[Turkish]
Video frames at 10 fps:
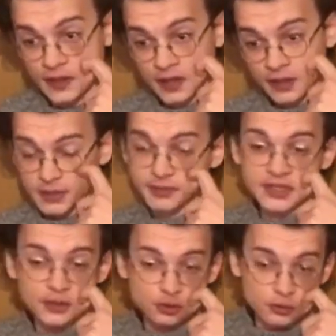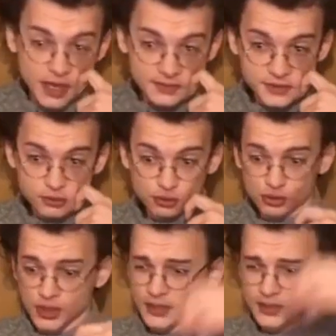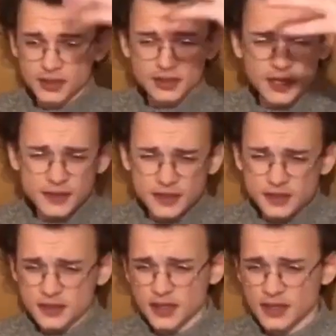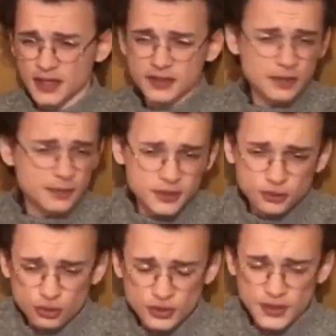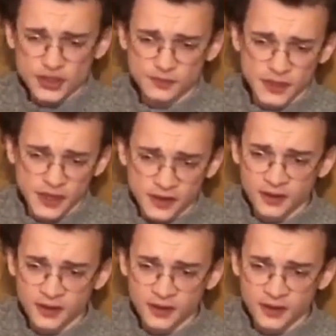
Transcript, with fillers: Birbirinden çok bağımsız düşüneceğiniz Hitler'den Stalin'e hatta belki Türkiye için bile